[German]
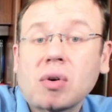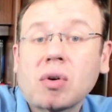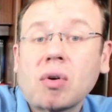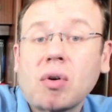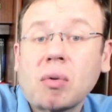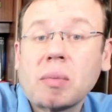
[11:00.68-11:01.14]

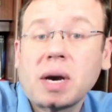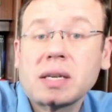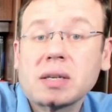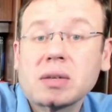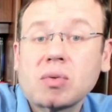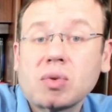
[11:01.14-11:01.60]
um
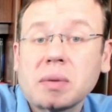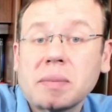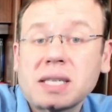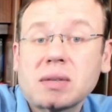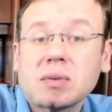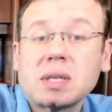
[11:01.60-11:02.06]
eine gute
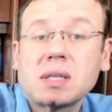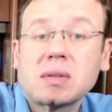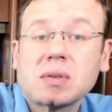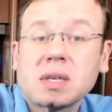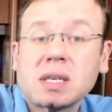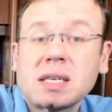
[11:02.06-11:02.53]
Messung
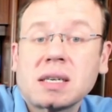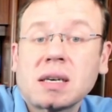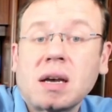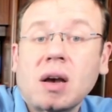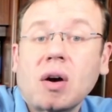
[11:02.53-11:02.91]
hinzukriegen